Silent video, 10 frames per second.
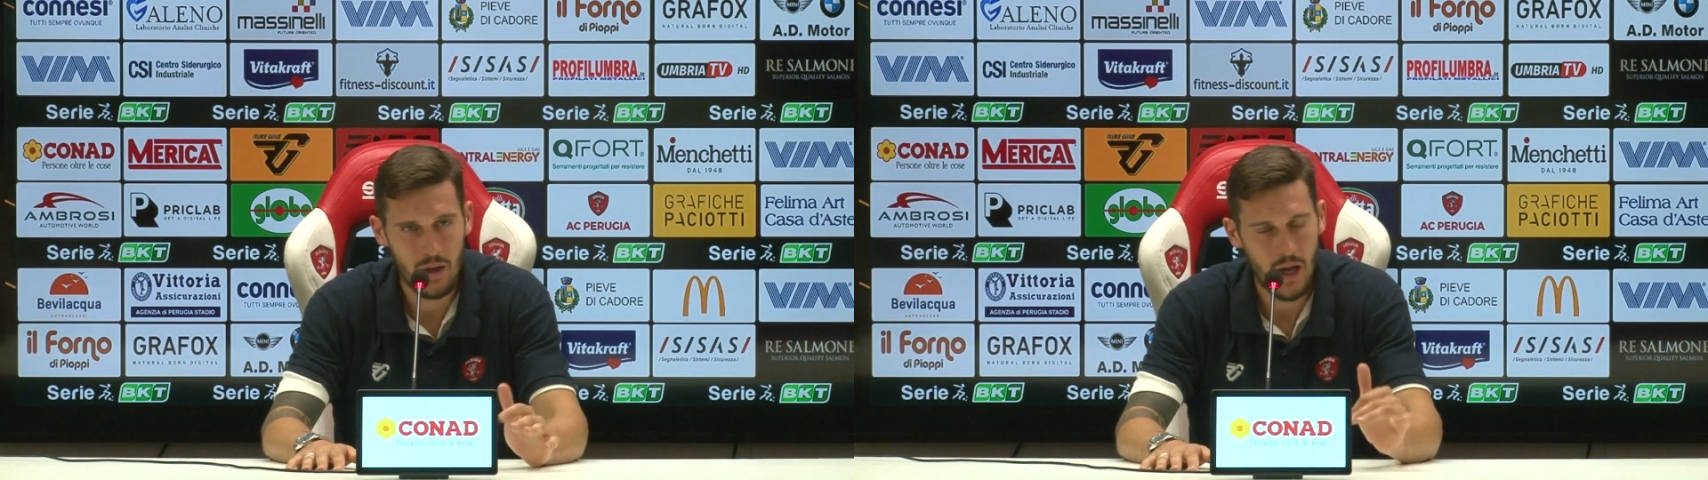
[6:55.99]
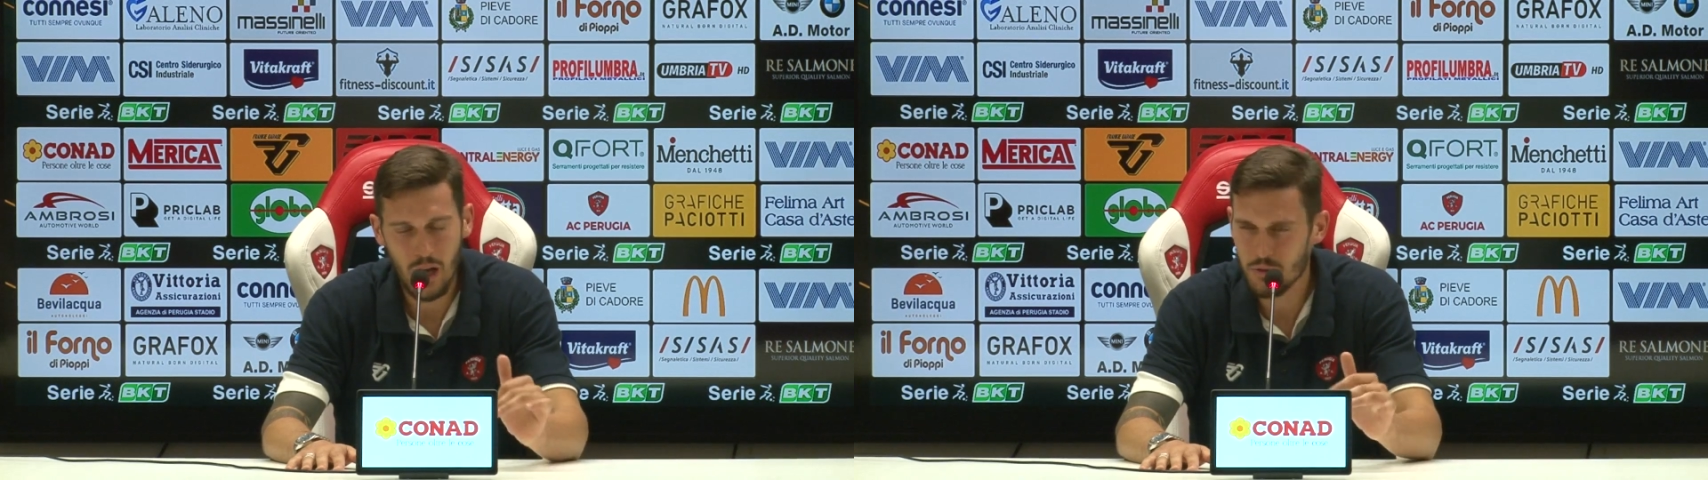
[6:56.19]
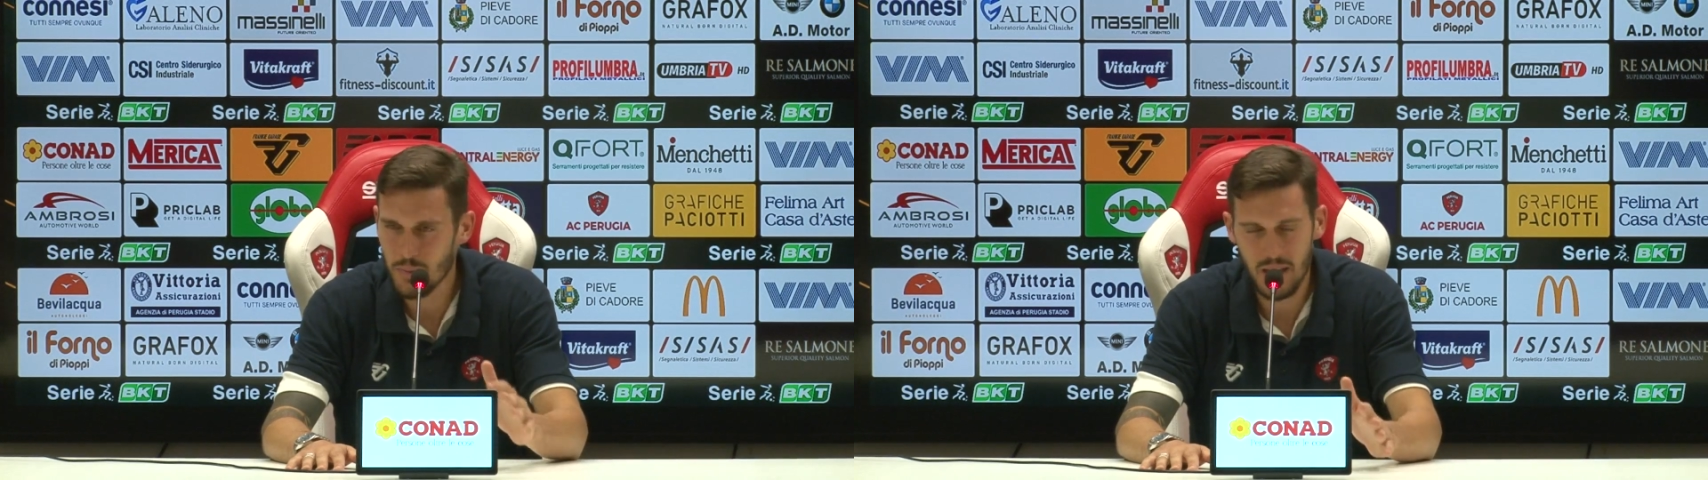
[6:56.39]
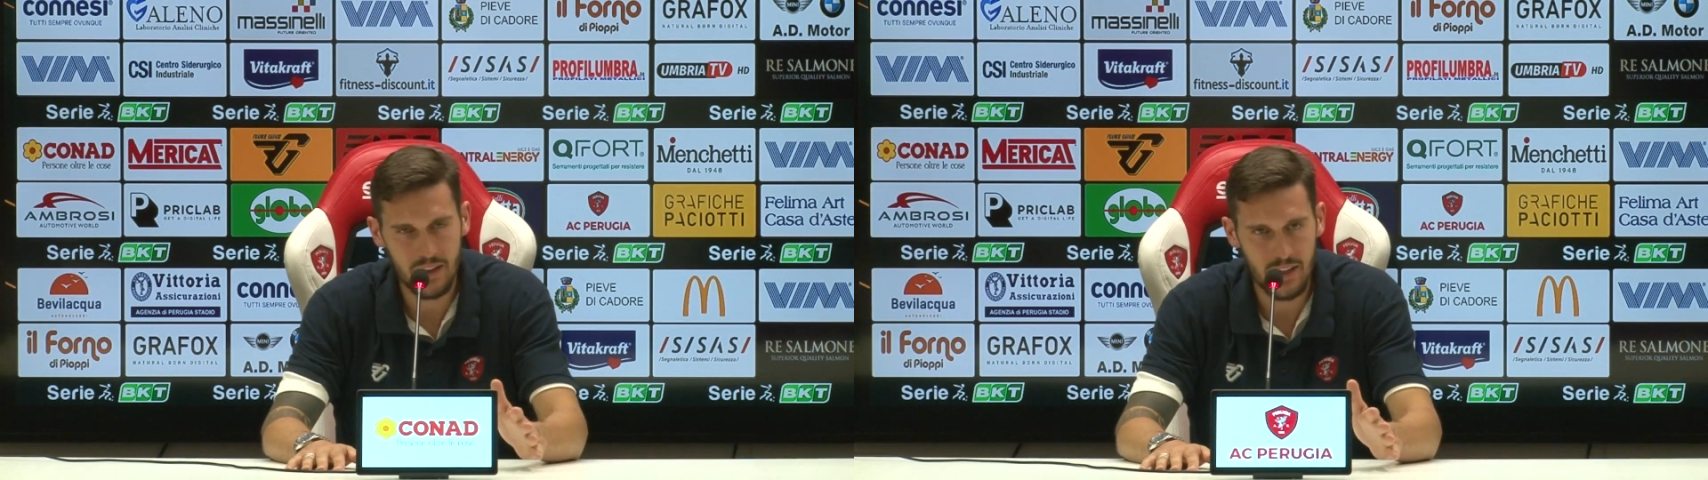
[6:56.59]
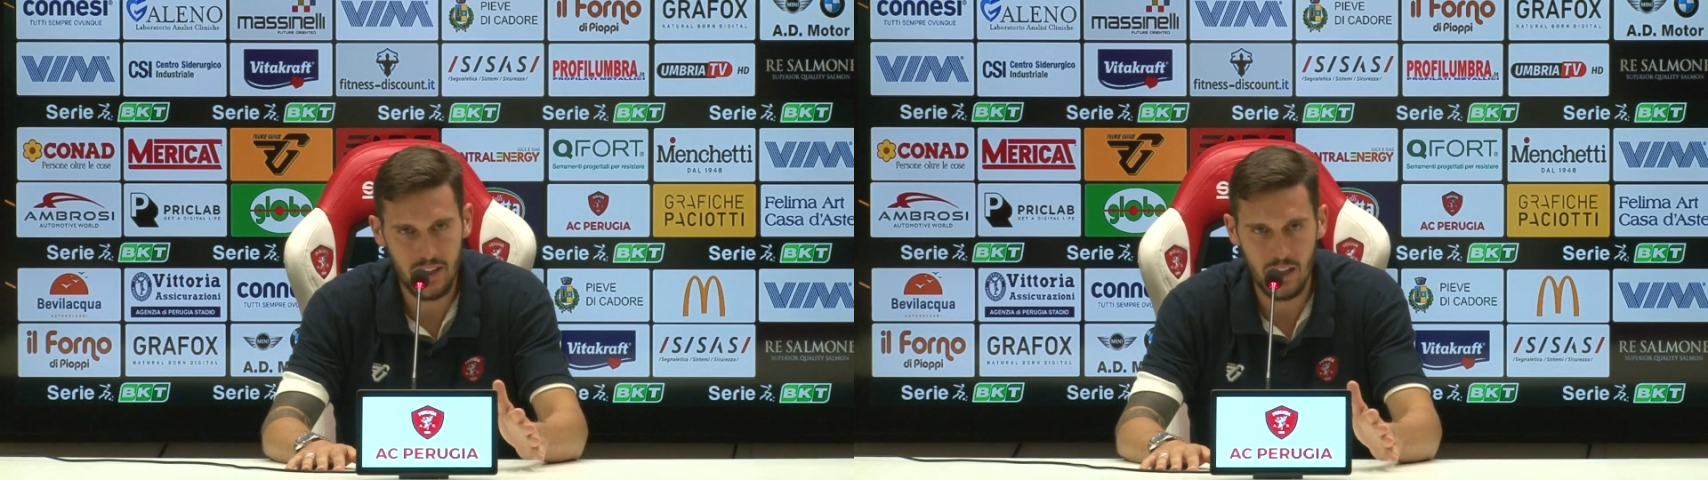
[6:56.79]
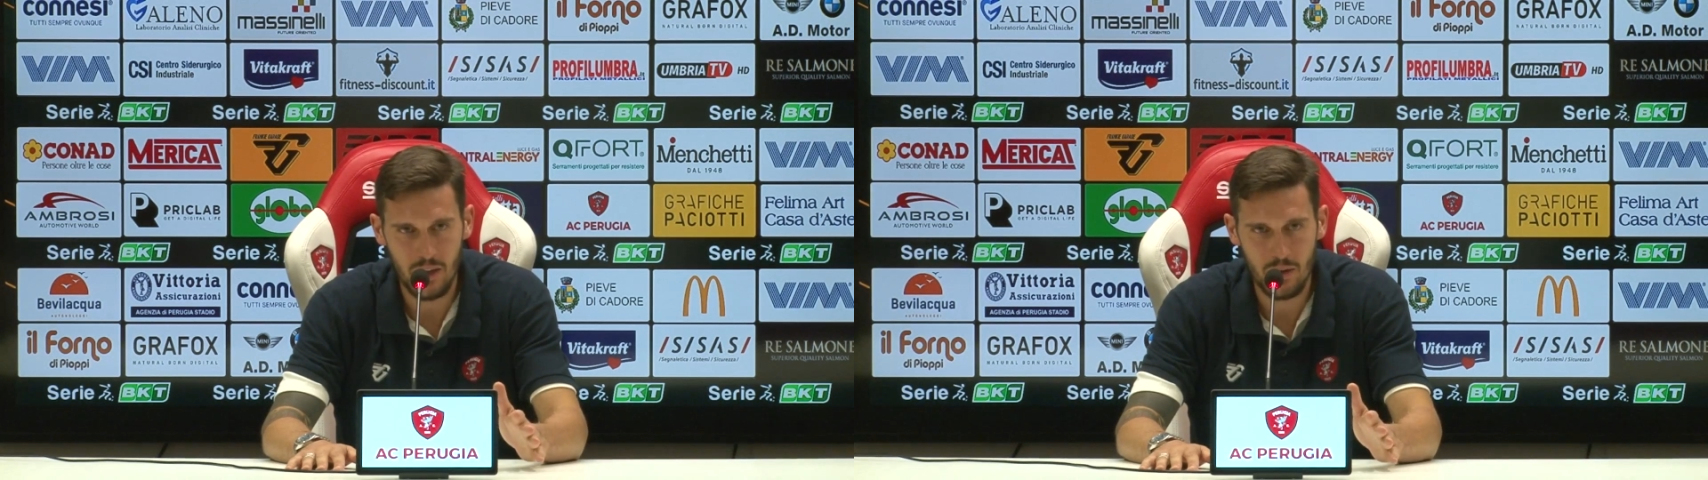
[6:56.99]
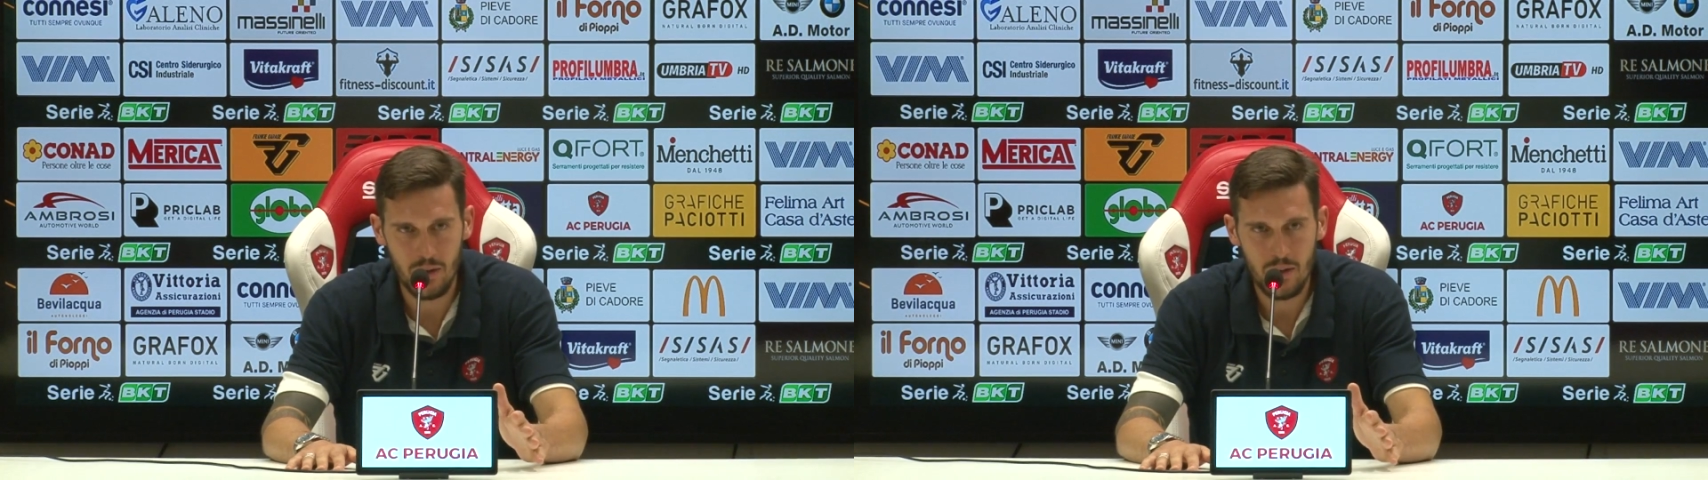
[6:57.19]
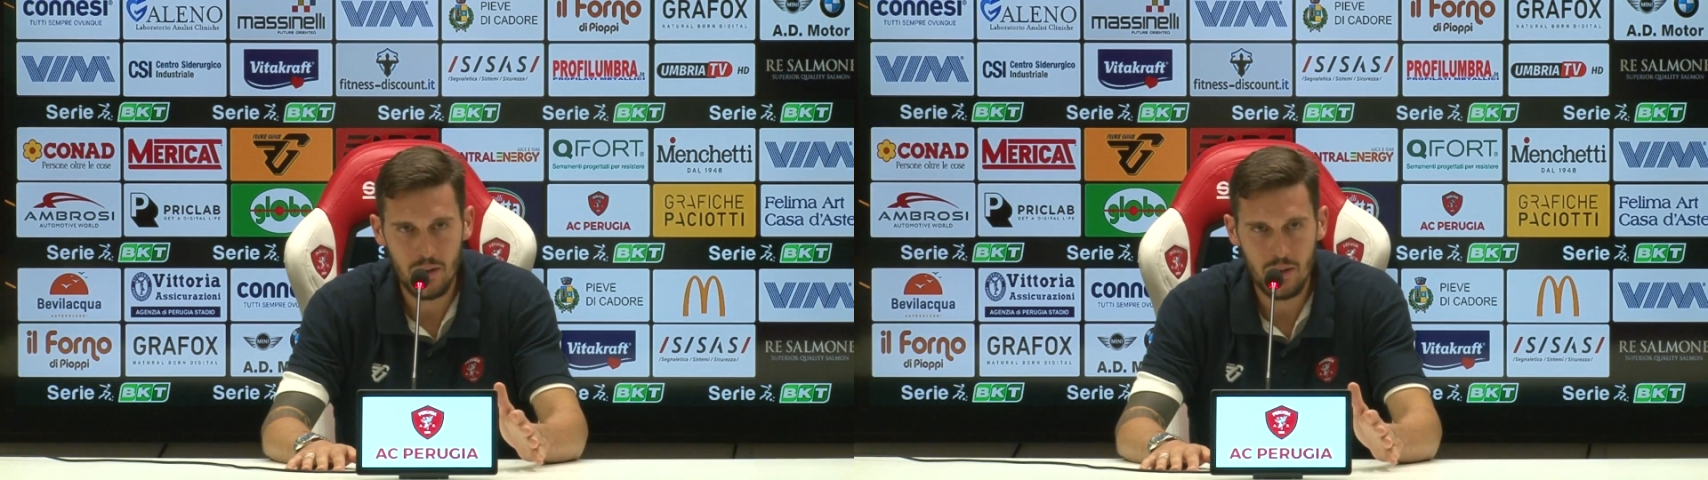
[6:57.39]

Ah, ho sbagliato anch'io.